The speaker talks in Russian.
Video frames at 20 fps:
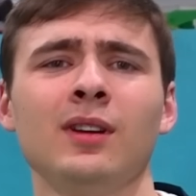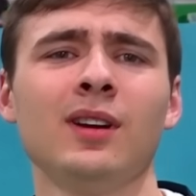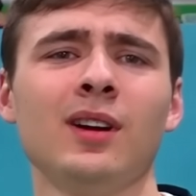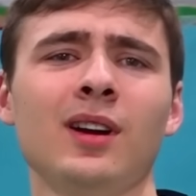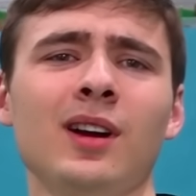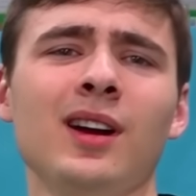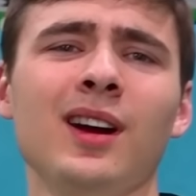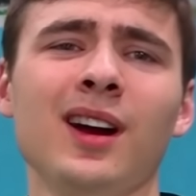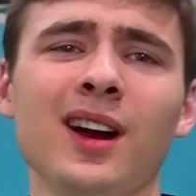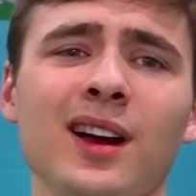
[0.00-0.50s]

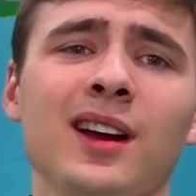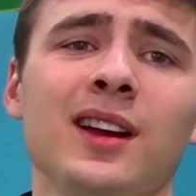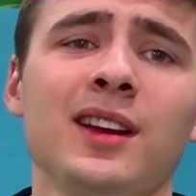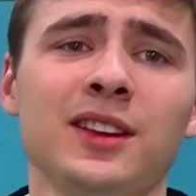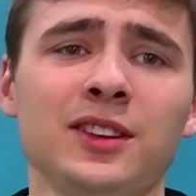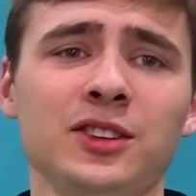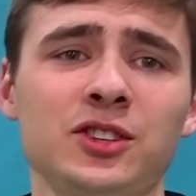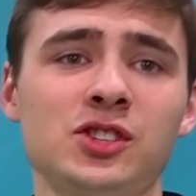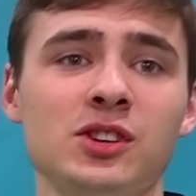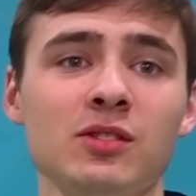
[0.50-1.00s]
Ага,
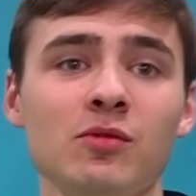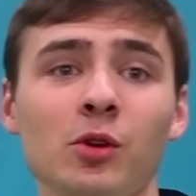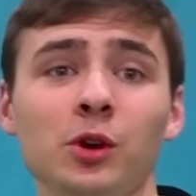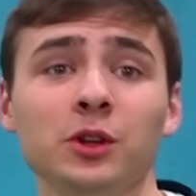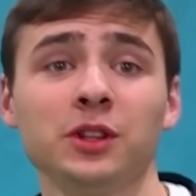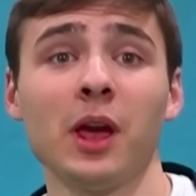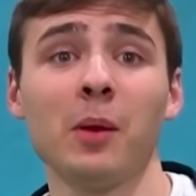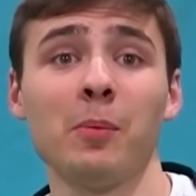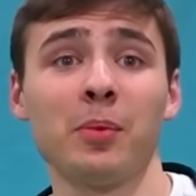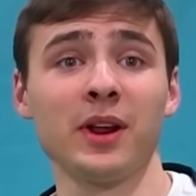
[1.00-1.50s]
с чего
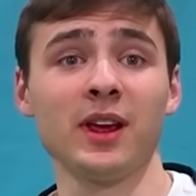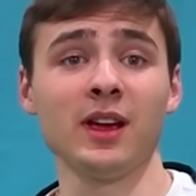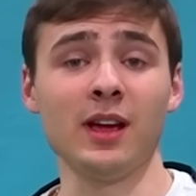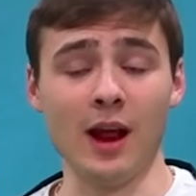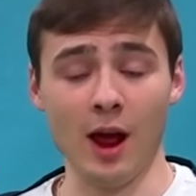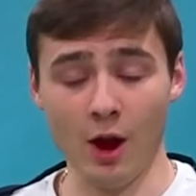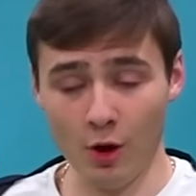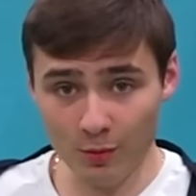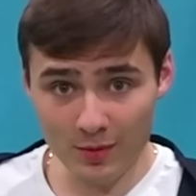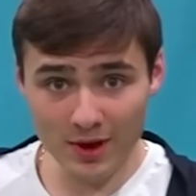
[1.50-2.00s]
это я проиграю?